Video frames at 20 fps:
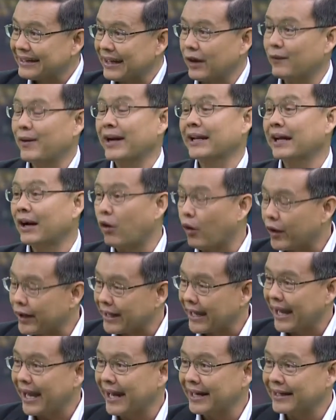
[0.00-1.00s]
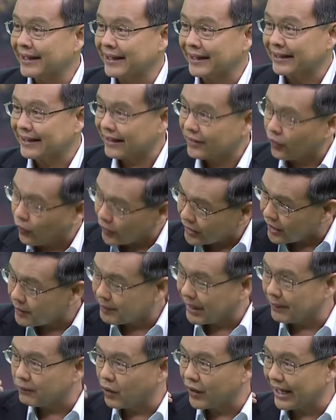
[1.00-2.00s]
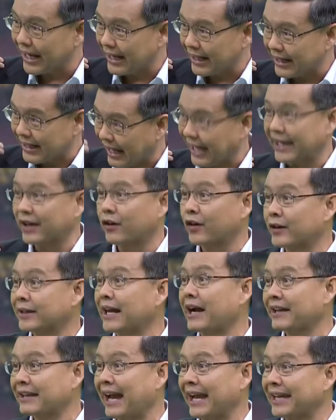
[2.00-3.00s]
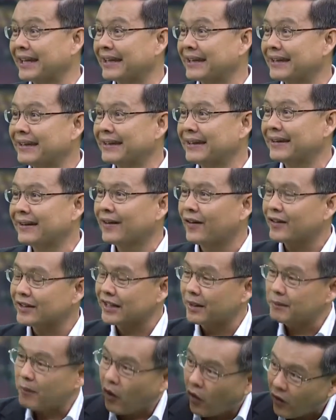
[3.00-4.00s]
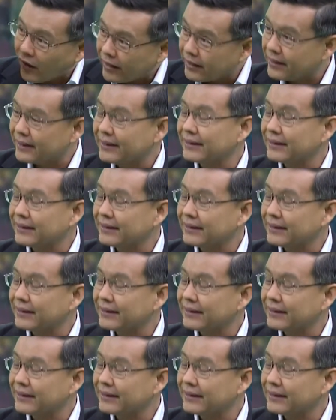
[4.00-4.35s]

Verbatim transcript: แต่ว่าถ้าคนแคะเนี่ยกระโดดขึ้นไปบนไหล่ของยักษ์ใหญ่ก็จะมอง